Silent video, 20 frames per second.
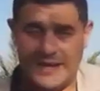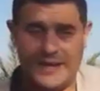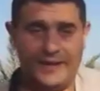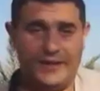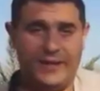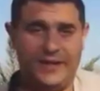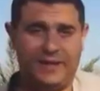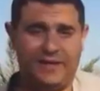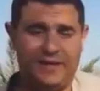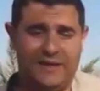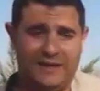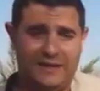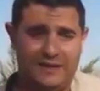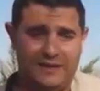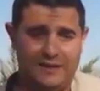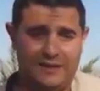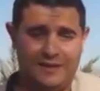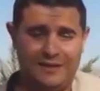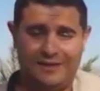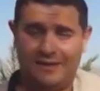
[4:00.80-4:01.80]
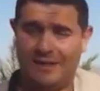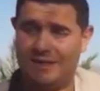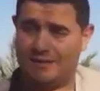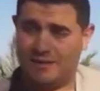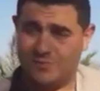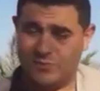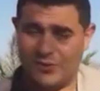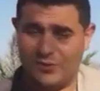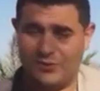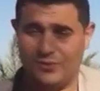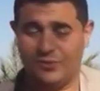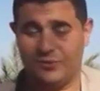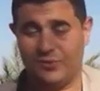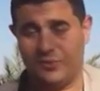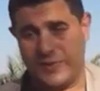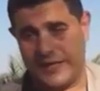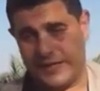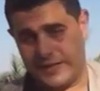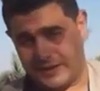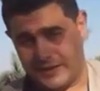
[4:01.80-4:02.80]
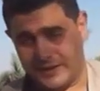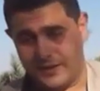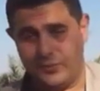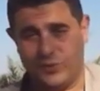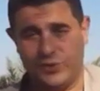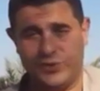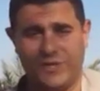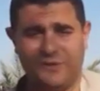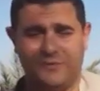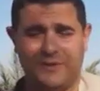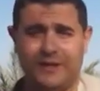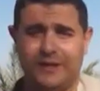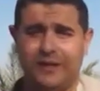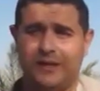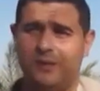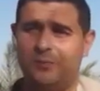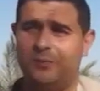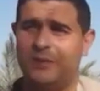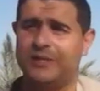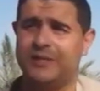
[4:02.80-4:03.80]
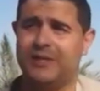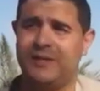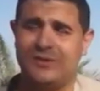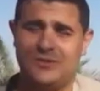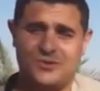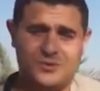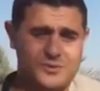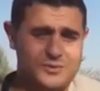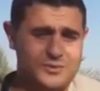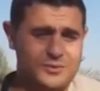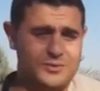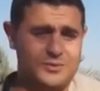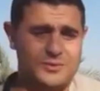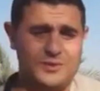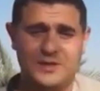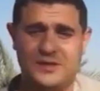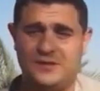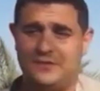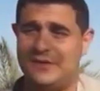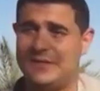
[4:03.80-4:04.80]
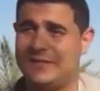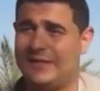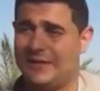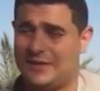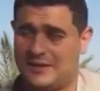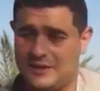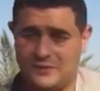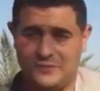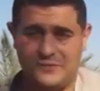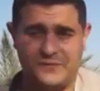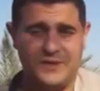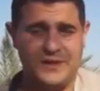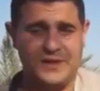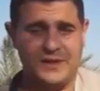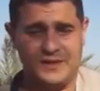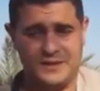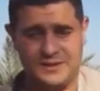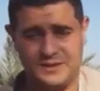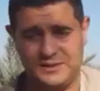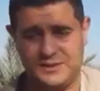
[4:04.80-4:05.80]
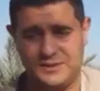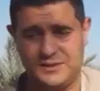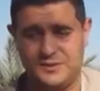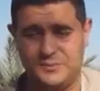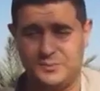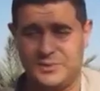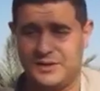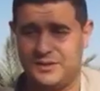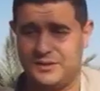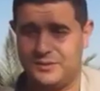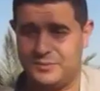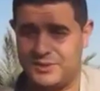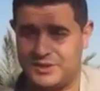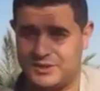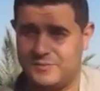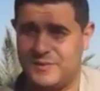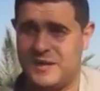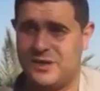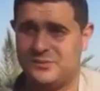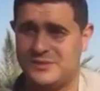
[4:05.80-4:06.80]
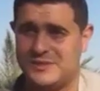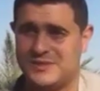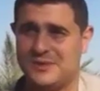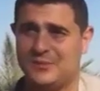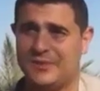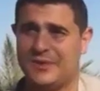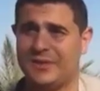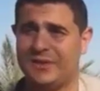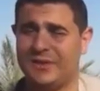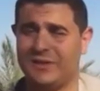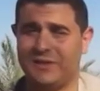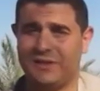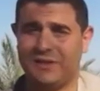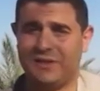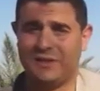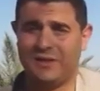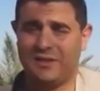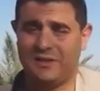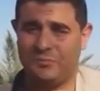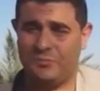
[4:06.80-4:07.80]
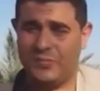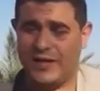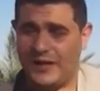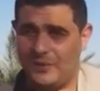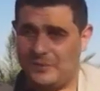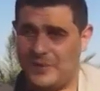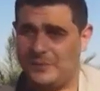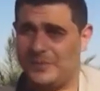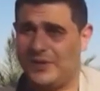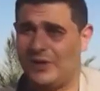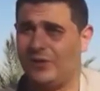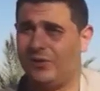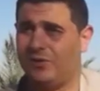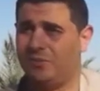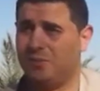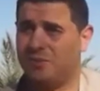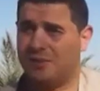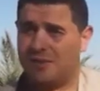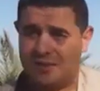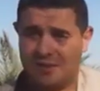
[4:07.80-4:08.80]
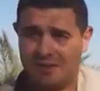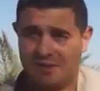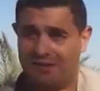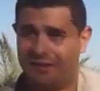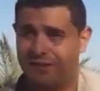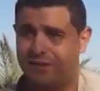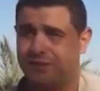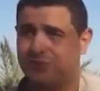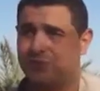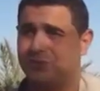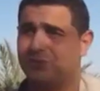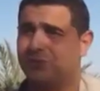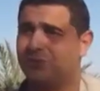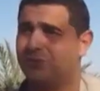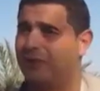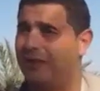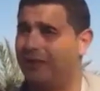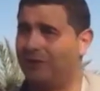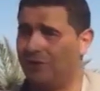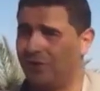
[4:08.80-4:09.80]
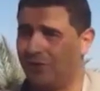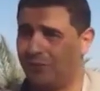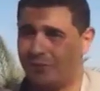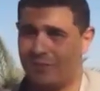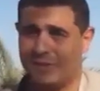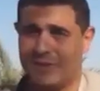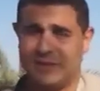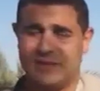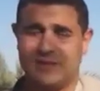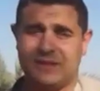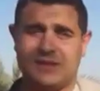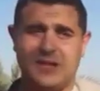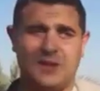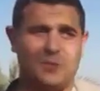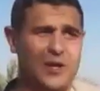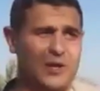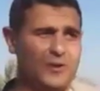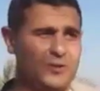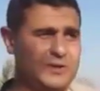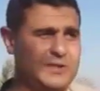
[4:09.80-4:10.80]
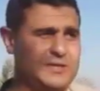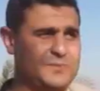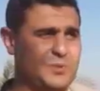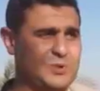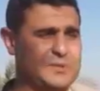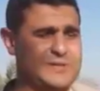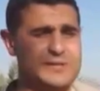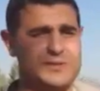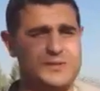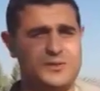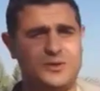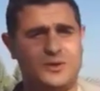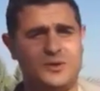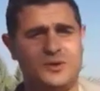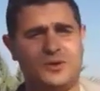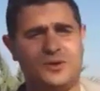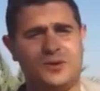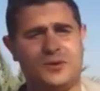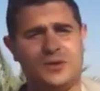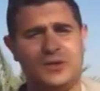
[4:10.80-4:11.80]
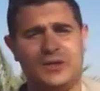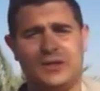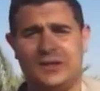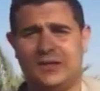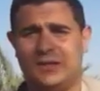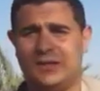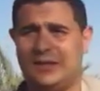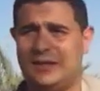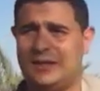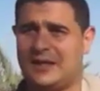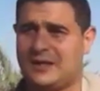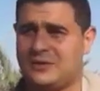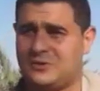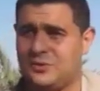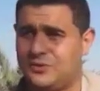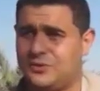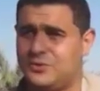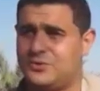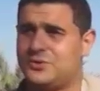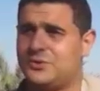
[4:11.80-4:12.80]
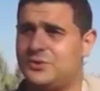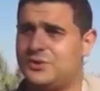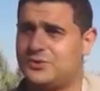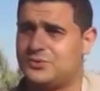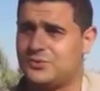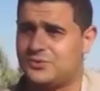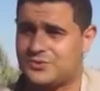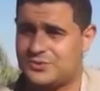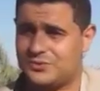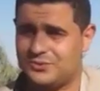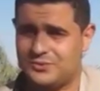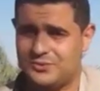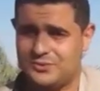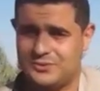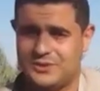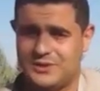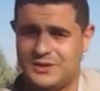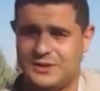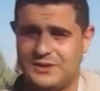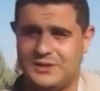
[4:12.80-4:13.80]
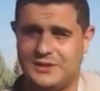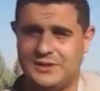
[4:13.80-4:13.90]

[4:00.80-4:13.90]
العائلات تاع حسيم سعود والمناطق المجاوره باش يجوا يفيزيتيو بالجمعه والسبت مرحبا بهم آه، يجوا عندهم دي طابلا لور ديسبوزيسيون يقدروا يجوا يجوزوا